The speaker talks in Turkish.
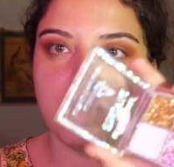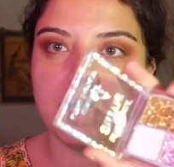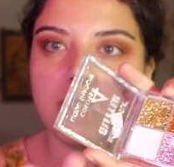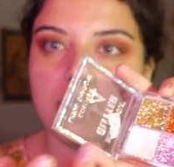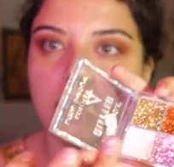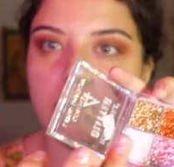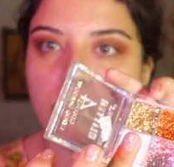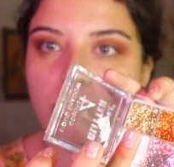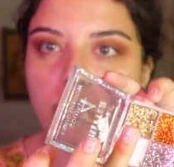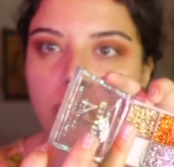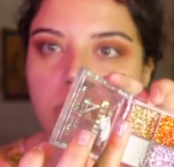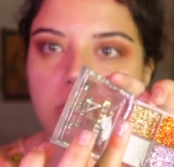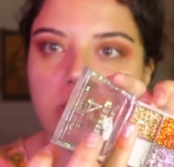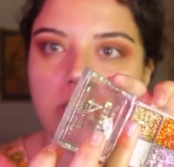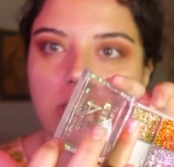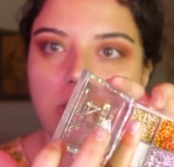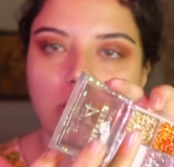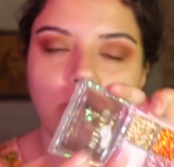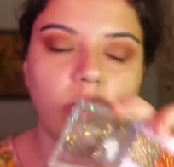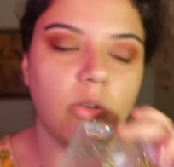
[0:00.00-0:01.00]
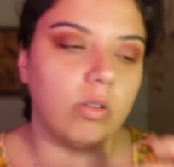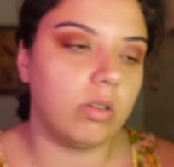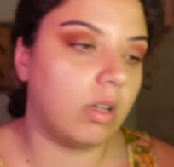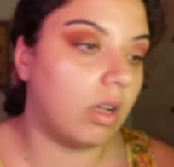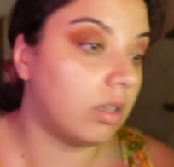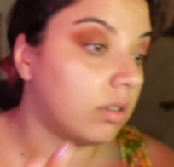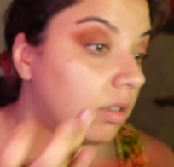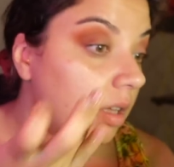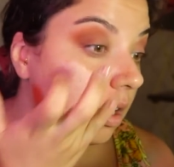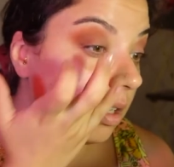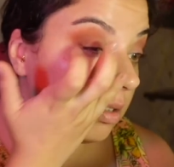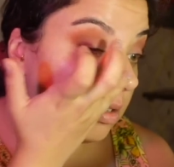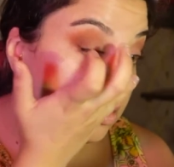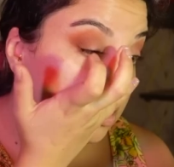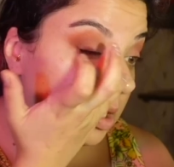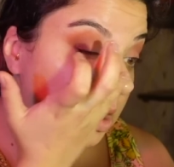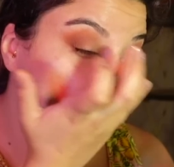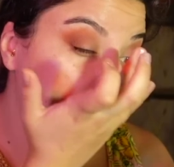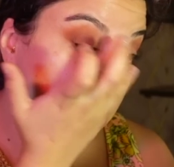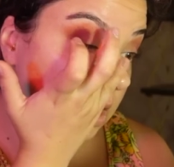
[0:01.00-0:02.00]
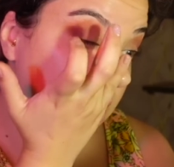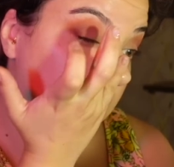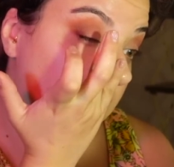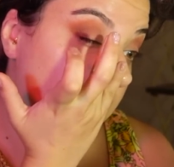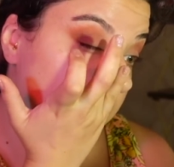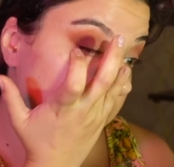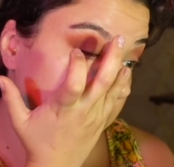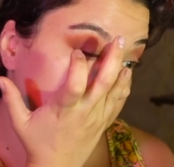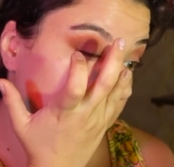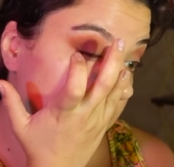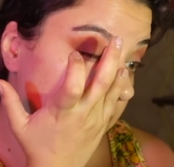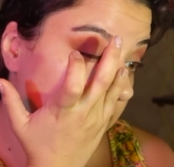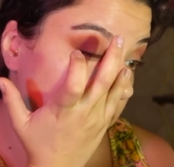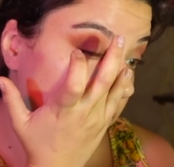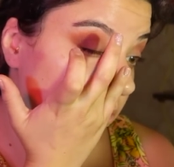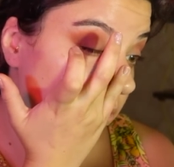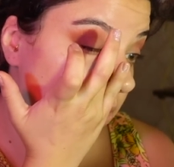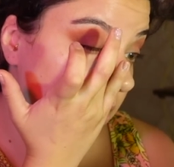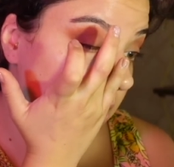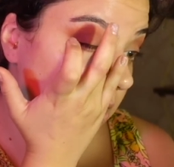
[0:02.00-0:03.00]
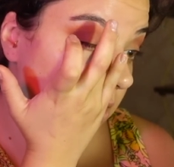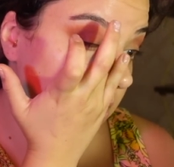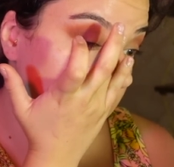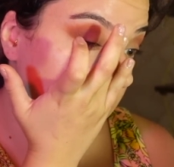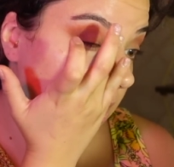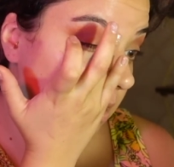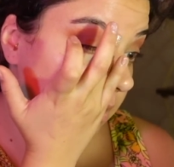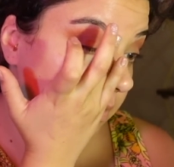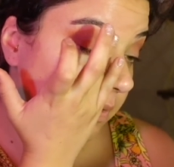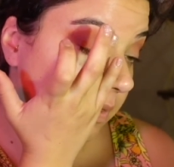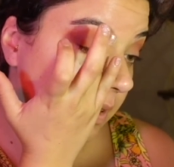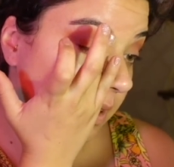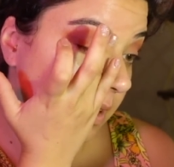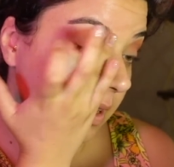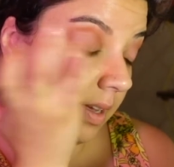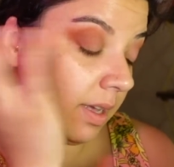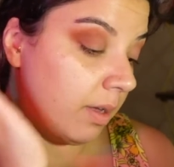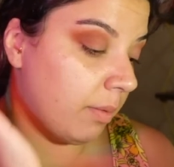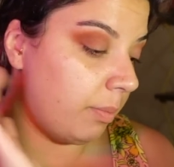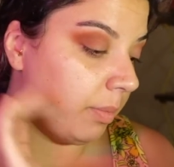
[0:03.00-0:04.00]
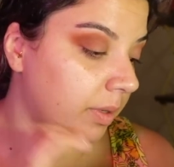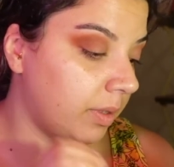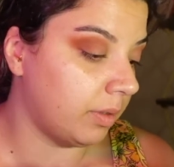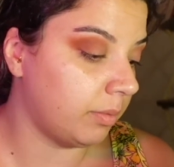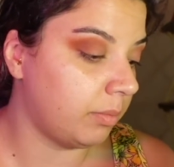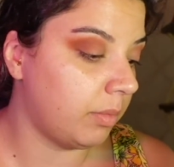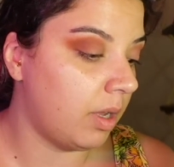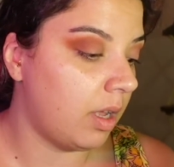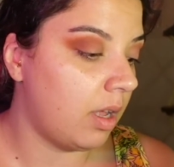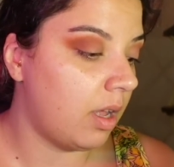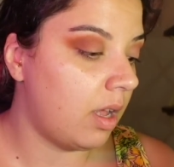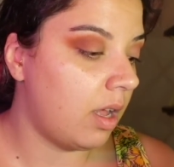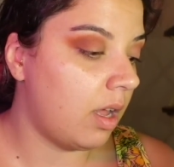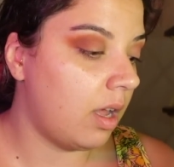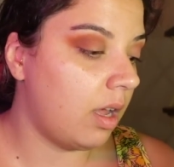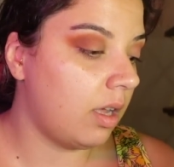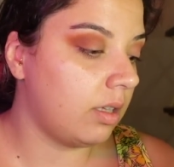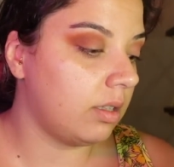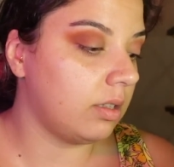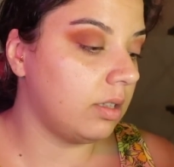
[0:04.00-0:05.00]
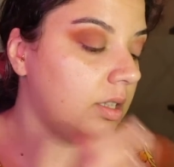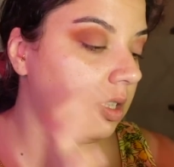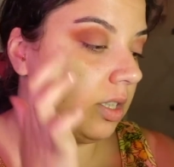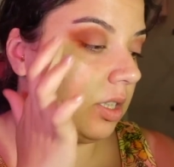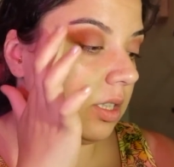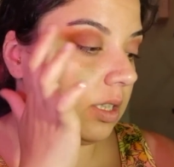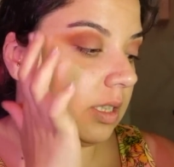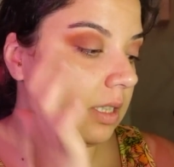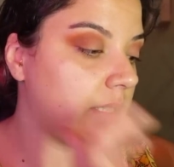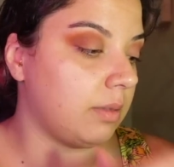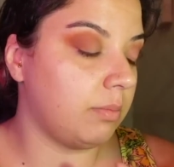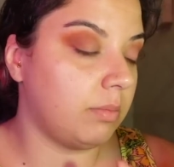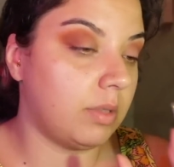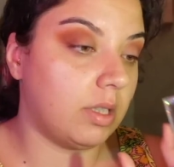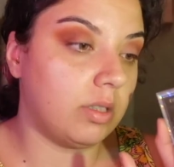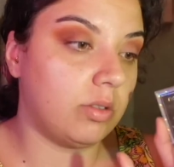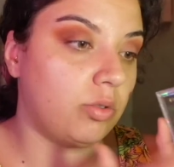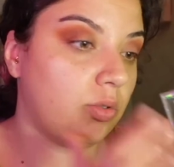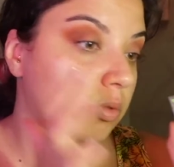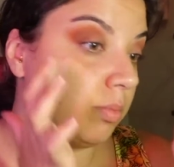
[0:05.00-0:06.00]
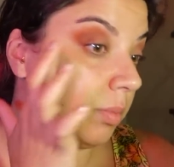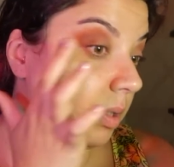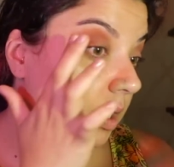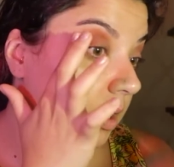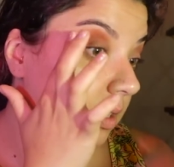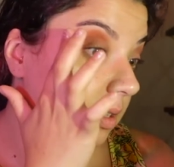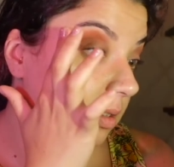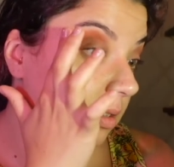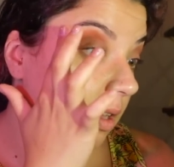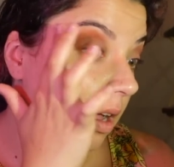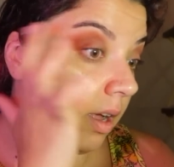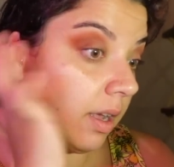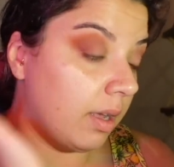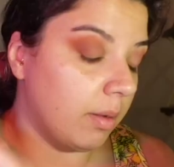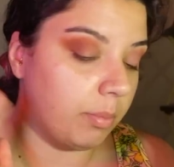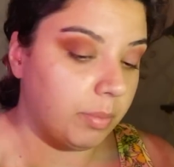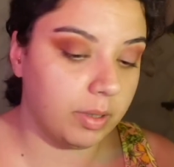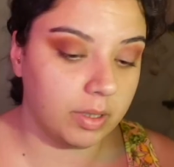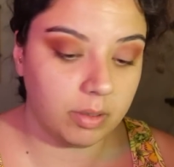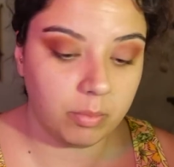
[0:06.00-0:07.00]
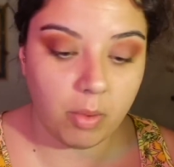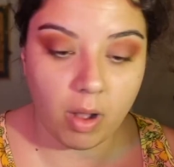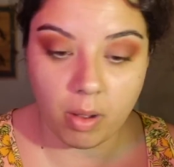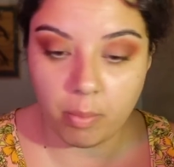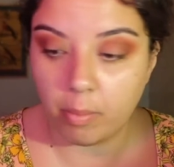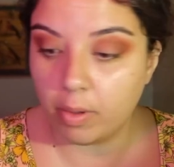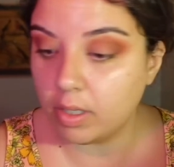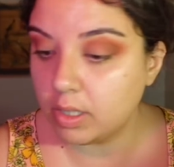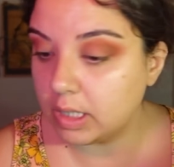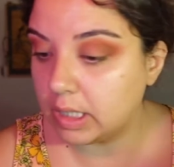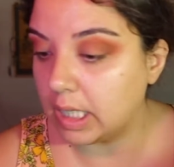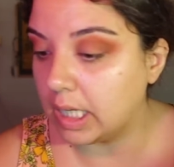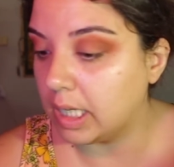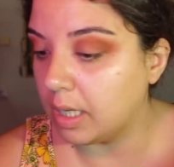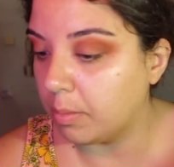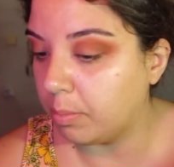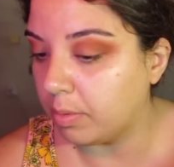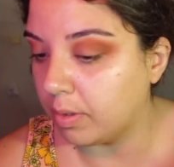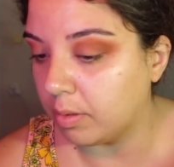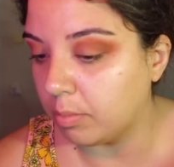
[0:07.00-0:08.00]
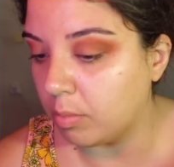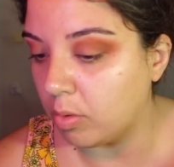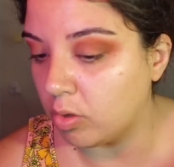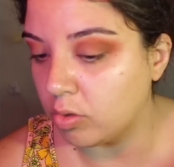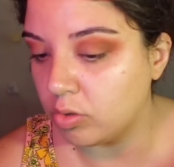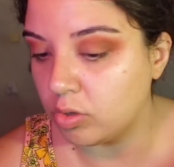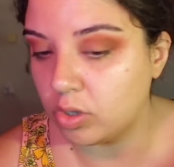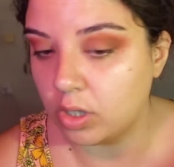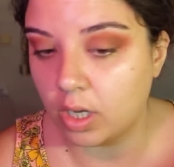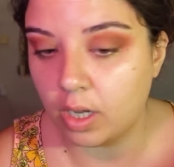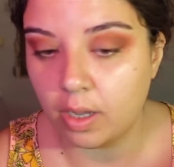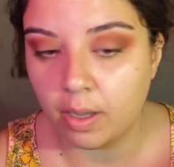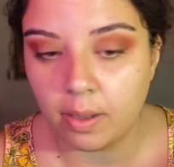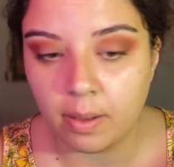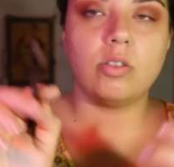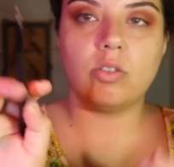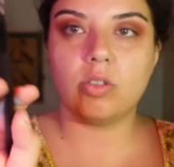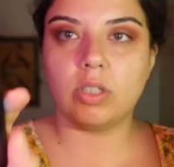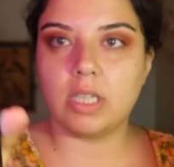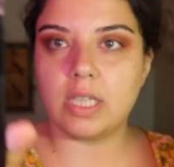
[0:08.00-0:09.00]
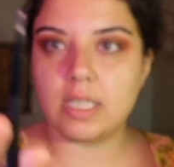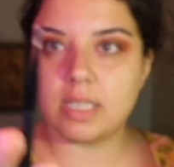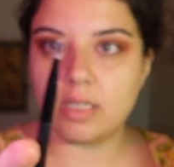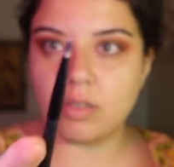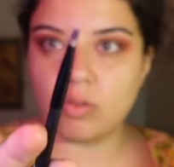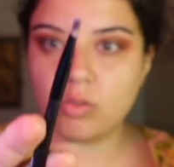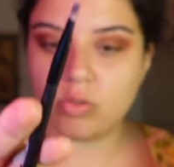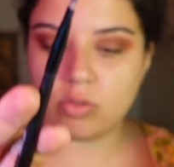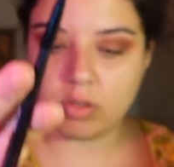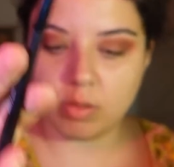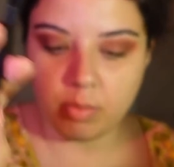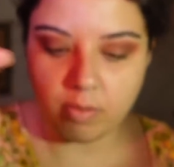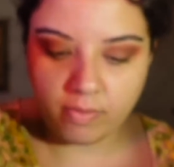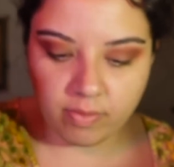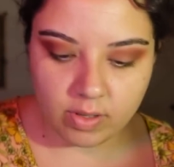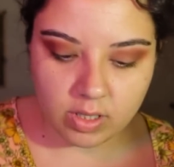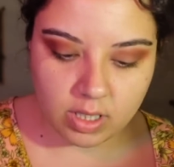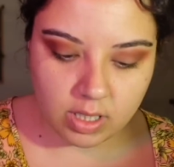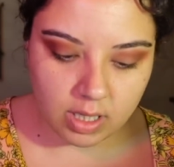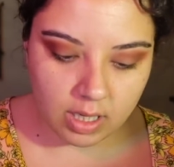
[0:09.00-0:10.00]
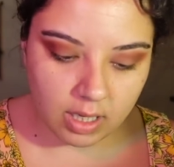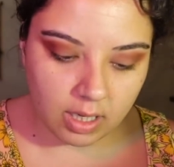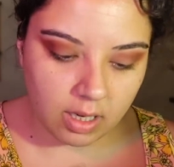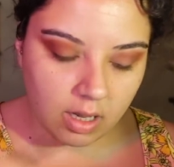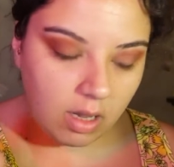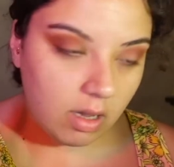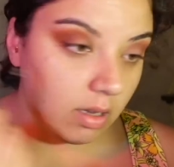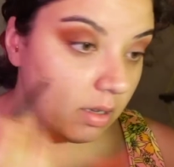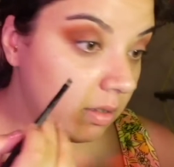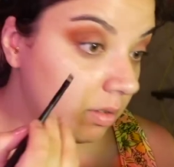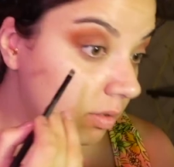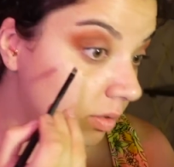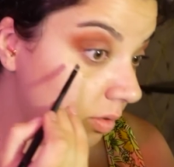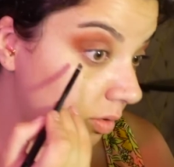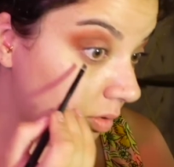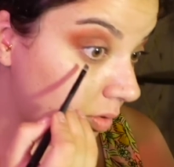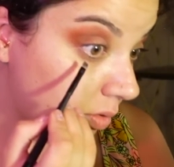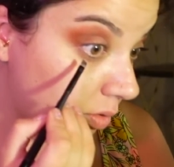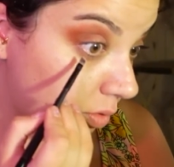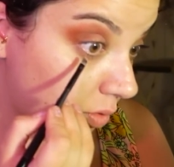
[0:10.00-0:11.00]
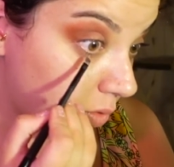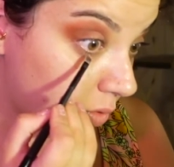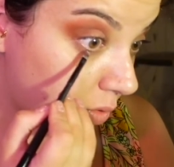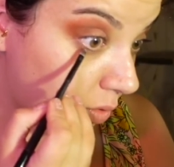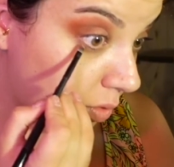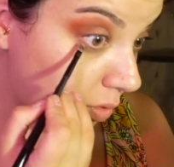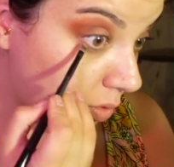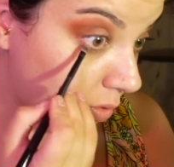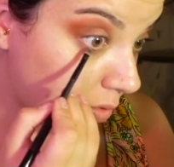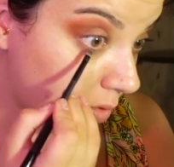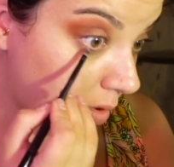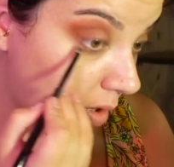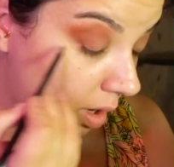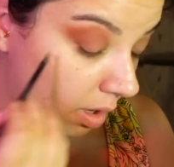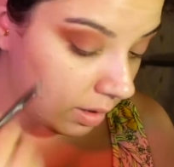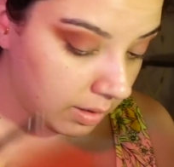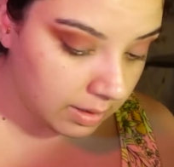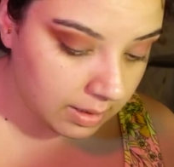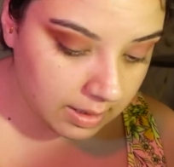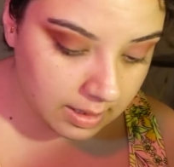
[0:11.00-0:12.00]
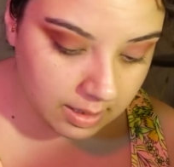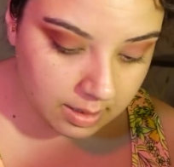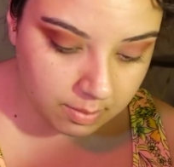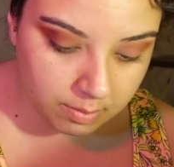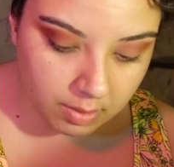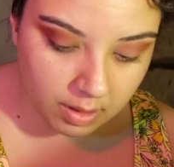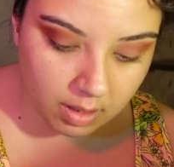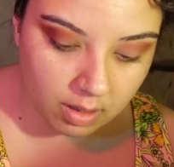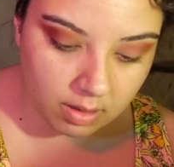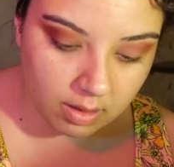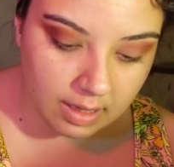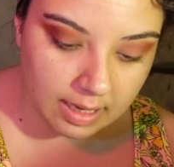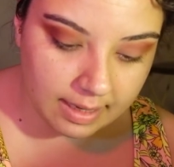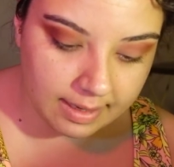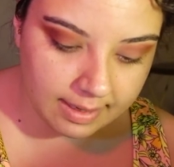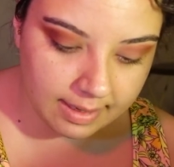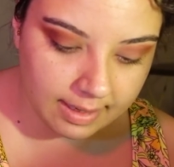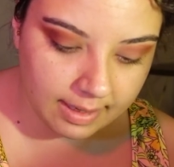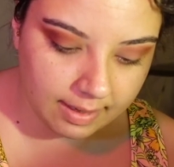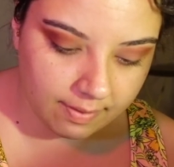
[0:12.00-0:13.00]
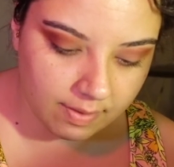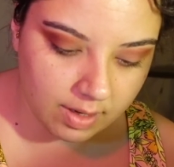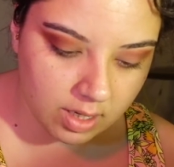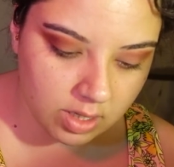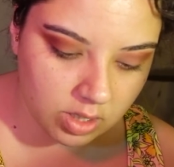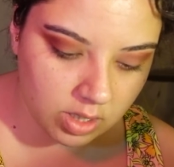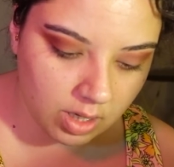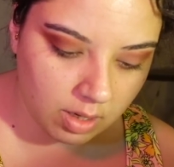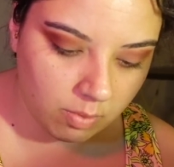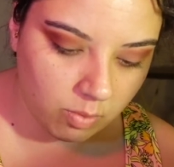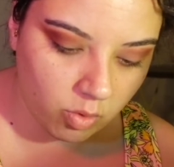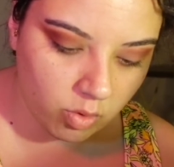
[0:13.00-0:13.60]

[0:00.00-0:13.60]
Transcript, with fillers: Mesela şu sarı olandan iç kısımların şuralarını falan yaparım. Dış kısımlara şu bakırdan yaparım ama şey yapalım önce. Şu kesik uçlu bir fırçayla şu alt kısmında derinlik vereceğim.